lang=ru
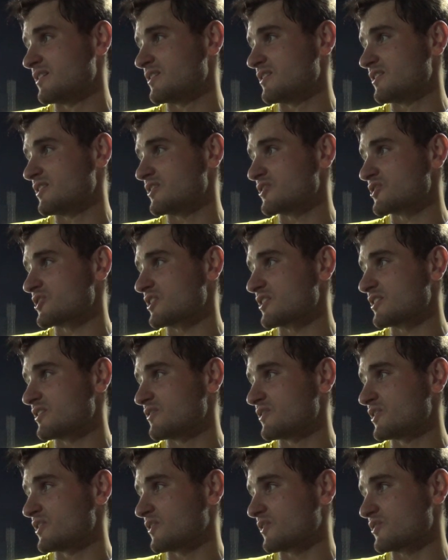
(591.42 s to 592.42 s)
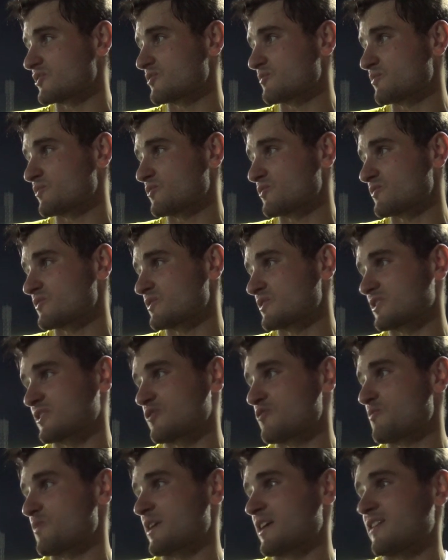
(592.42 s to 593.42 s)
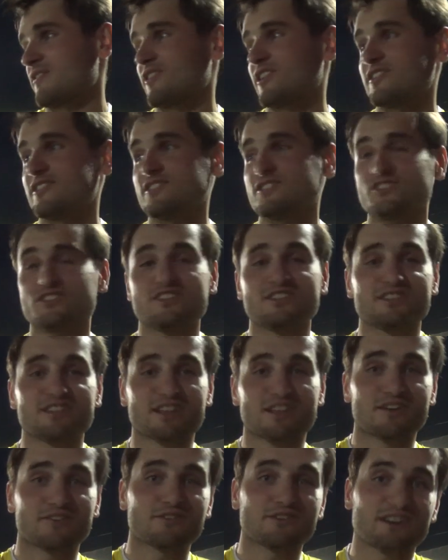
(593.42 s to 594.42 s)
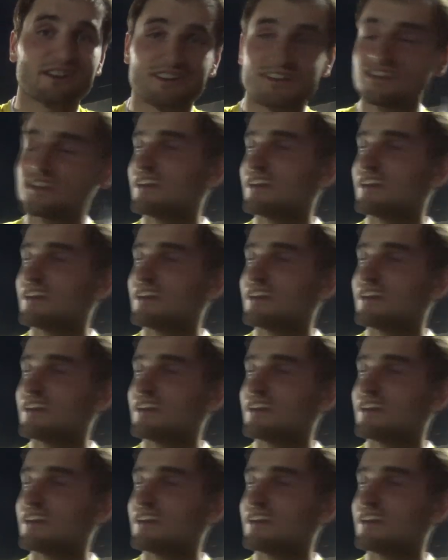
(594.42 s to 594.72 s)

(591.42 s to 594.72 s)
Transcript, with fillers: Даже когда выиграли чемпионство. За Купреева одни деды на лавках.